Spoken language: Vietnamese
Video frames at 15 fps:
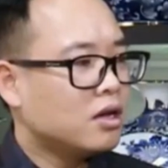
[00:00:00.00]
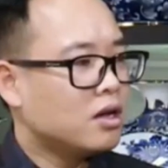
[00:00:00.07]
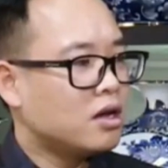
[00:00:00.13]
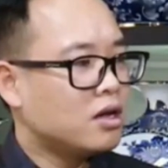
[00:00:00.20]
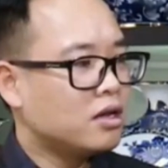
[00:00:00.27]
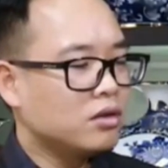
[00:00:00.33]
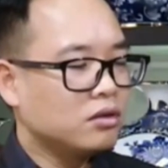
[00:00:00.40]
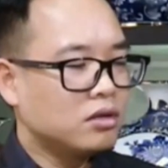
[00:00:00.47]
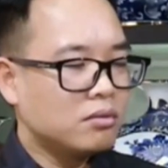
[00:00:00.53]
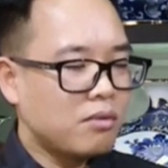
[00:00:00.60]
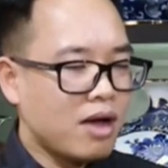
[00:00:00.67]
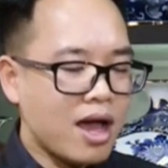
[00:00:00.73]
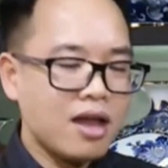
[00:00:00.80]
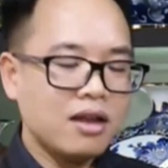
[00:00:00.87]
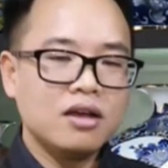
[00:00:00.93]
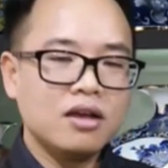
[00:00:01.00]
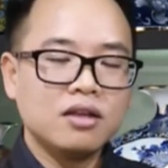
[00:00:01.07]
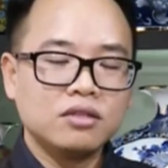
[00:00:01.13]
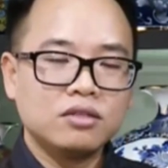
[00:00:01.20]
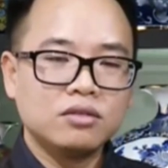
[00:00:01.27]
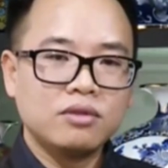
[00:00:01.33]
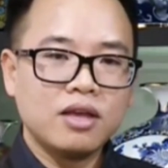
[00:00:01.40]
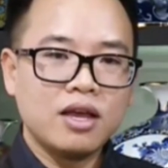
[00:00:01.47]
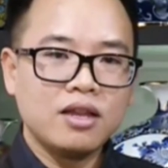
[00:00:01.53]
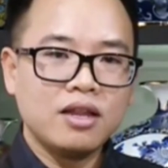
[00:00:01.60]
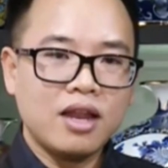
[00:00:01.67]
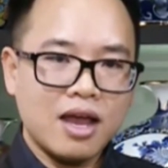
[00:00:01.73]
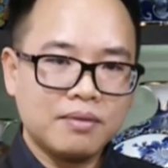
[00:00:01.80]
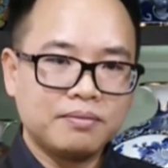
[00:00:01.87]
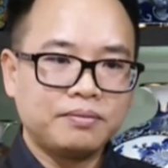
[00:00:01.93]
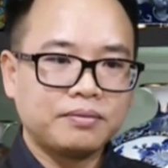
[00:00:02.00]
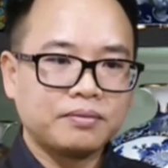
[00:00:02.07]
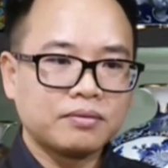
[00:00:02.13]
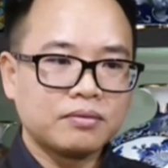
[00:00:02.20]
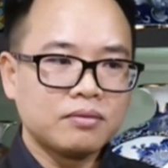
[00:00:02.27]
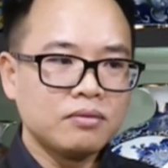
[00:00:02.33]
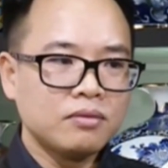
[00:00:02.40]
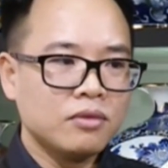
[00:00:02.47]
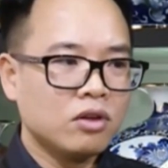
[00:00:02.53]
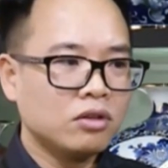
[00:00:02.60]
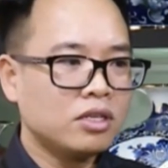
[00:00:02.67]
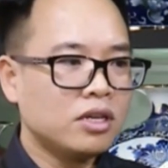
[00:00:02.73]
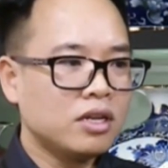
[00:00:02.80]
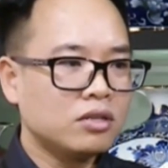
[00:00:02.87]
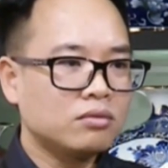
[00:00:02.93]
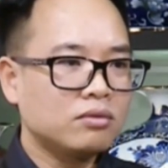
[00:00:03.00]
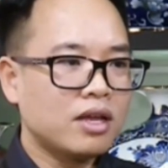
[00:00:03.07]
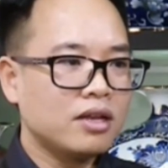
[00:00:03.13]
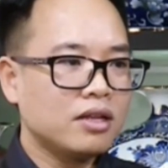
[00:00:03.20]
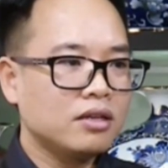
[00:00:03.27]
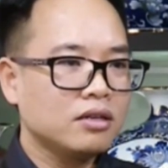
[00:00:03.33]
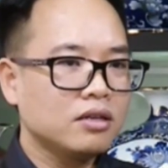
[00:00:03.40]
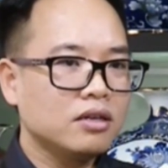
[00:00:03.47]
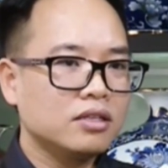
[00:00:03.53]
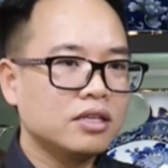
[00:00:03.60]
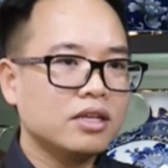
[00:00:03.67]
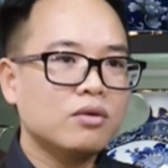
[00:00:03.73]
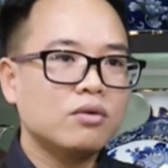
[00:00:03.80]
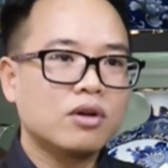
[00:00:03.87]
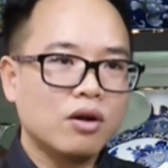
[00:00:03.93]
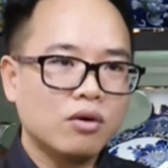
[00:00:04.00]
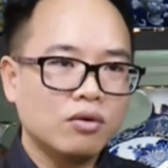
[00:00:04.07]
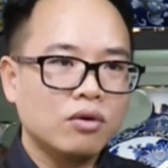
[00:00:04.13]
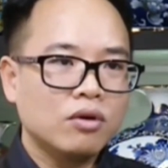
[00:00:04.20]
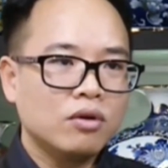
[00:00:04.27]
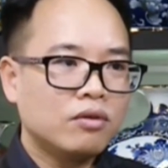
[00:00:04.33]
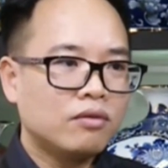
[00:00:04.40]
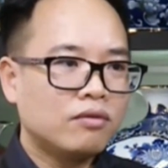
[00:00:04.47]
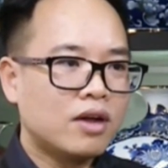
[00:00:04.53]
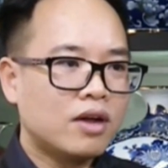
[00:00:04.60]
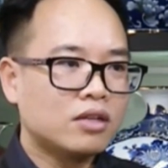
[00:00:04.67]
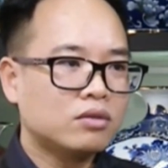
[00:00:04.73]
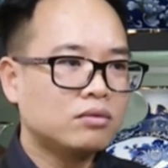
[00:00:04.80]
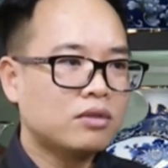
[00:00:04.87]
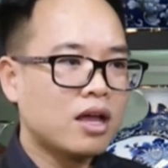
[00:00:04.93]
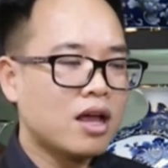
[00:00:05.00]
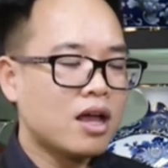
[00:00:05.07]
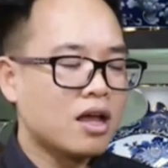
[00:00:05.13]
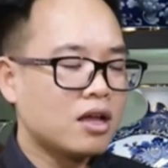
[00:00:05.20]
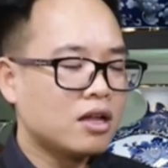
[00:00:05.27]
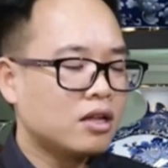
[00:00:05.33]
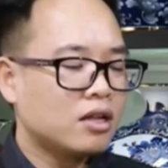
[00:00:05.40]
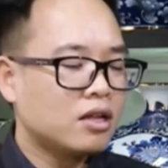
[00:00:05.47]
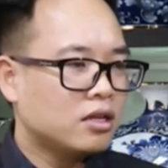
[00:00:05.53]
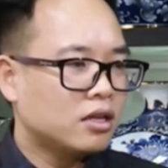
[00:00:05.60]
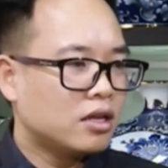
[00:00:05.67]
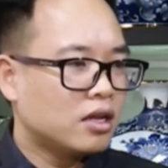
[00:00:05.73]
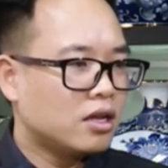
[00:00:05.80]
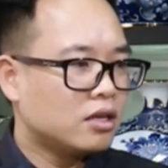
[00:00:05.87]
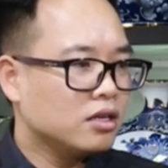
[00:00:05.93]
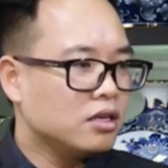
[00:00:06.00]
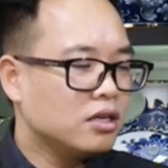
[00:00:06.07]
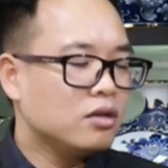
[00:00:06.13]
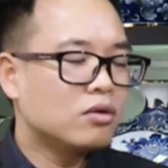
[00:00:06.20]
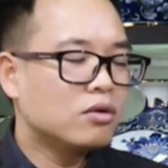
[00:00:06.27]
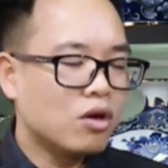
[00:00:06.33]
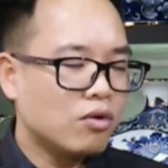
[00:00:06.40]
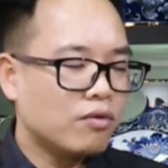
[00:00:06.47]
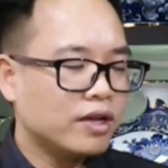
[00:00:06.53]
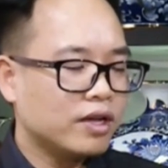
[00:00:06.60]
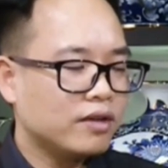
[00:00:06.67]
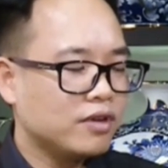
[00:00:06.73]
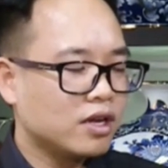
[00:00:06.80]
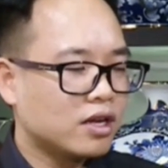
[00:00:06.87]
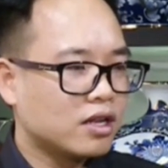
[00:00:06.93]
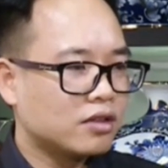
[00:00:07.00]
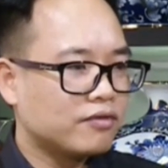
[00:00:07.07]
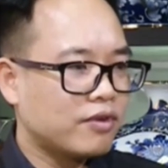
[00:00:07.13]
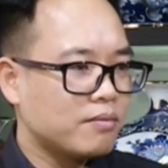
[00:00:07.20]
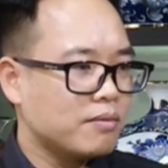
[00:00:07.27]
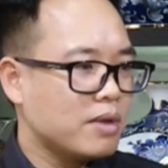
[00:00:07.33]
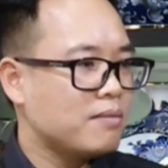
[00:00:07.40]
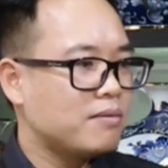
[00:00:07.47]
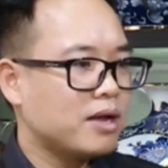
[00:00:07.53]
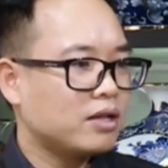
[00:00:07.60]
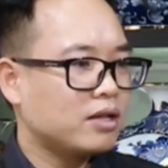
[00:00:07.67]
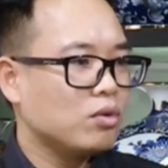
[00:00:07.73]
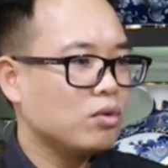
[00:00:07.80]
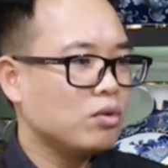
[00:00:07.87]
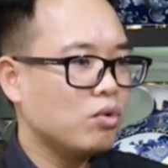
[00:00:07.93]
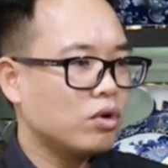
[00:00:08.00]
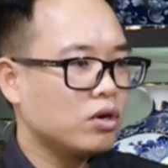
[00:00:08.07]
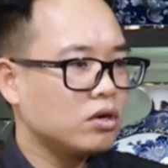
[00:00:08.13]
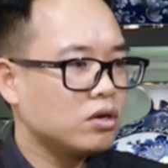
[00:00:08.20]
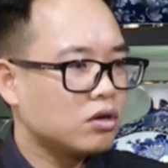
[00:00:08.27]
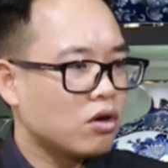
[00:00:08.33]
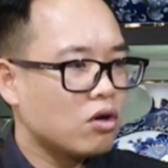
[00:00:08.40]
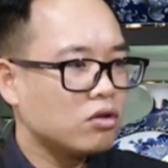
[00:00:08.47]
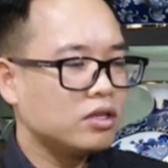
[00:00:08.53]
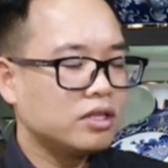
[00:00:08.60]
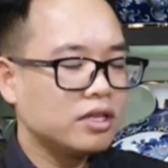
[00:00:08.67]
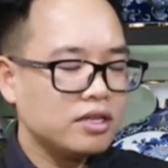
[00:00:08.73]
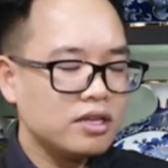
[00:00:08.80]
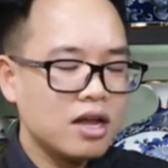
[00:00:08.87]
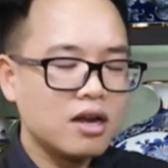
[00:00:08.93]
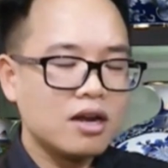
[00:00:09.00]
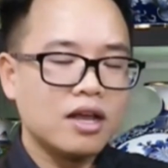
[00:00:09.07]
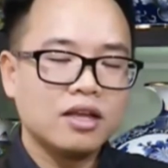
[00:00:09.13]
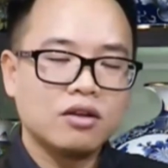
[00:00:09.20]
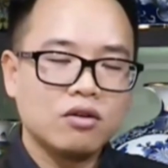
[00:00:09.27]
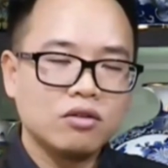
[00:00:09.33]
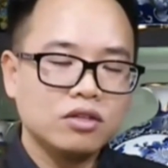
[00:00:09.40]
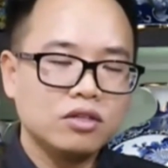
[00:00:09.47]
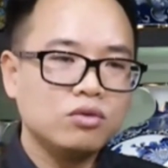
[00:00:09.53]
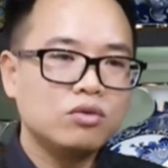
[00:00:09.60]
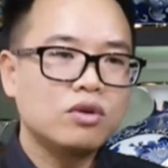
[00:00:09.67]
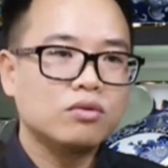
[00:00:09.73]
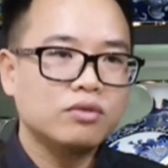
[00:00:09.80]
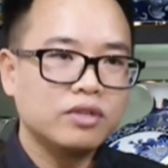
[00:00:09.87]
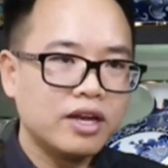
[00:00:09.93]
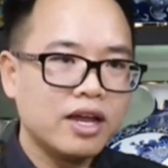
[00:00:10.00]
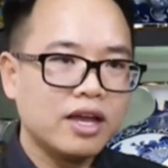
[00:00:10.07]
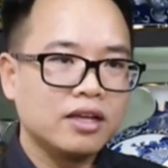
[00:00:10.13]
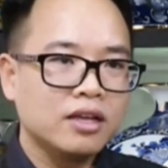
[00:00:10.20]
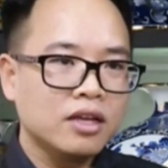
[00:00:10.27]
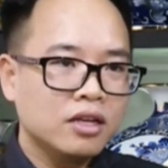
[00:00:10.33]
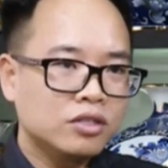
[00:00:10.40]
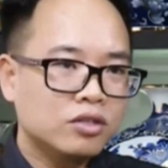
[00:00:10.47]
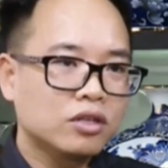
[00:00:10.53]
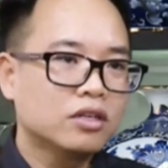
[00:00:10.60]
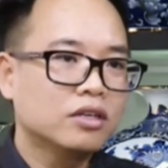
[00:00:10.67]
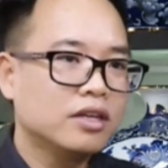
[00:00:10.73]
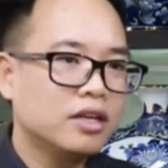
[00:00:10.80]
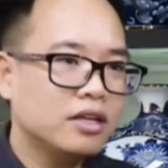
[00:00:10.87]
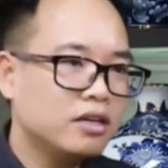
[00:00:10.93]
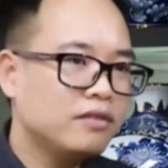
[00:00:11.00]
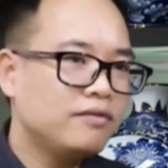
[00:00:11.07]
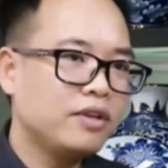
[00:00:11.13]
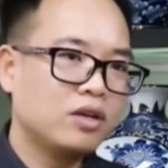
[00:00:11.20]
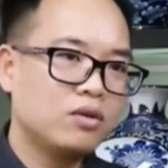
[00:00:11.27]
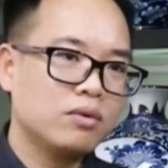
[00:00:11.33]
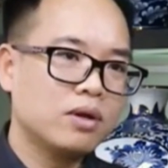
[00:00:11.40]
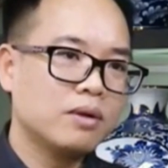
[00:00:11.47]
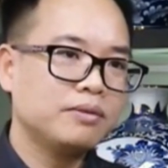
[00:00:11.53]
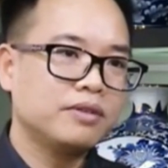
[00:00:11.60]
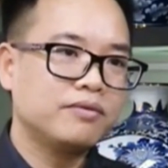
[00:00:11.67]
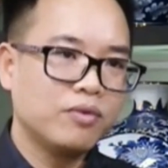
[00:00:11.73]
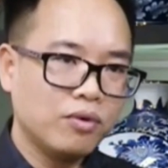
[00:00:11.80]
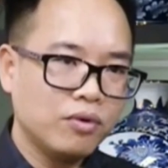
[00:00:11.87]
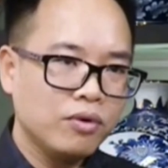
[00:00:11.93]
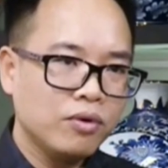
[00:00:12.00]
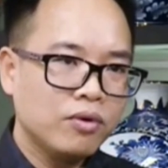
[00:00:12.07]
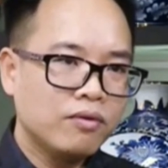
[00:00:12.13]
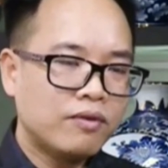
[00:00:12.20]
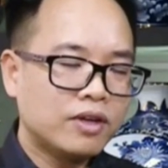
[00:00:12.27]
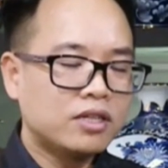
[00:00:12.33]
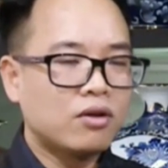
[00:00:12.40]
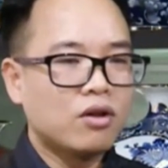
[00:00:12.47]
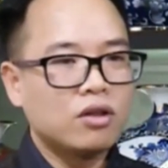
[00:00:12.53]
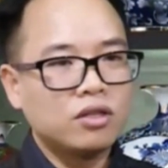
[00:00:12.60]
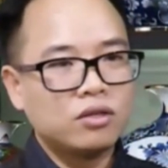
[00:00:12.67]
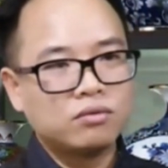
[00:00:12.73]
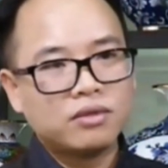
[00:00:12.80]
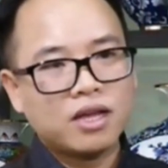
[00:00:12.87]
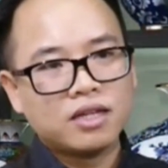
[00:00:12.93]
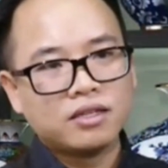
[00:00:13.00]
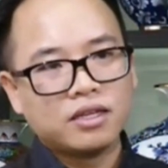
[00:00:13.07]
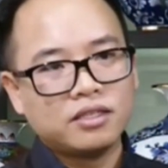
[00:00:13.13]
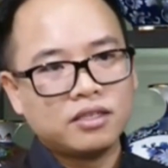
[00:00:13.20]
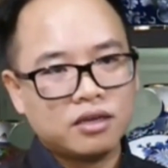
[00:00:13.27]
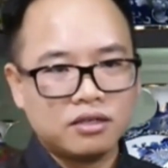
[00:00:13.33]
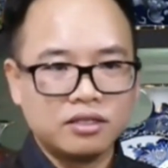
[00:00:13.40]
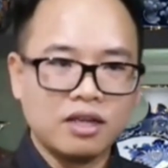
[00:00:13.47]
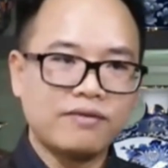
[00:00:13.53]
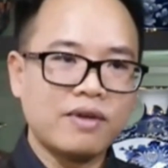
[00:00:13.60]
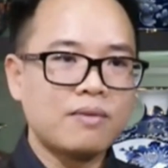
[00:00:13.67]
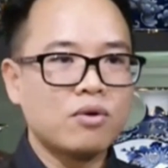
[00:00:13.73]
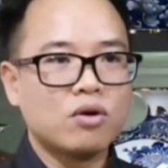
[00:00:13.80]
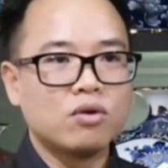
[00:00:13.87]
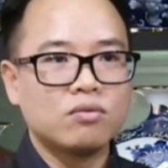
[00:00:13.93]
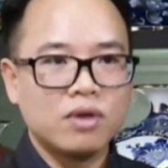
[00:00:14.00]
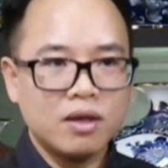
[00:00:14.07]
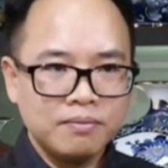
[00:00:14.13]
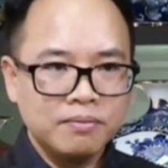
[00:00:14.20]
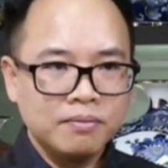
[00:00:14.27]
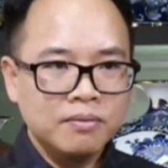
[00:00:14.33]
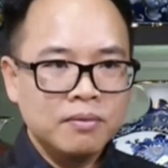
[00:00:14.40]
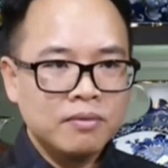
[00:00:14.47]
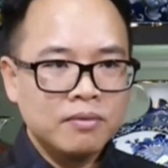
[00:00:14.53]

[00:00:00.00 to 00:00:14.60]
à, điều thứ ba nữa chúng ta nên làm đó chính là chúng ta nên đưa ra yêu cầu và chúng ta à, đưa yêu cầu về việc là phần mềm này tôi muốn có những tính năng này có những nhu cầu như thế này rồi gửi đến đơn vị cung cấp dịch vụ và sau đó thì chúng ta sẽ chờ giải pháp họ cung cấp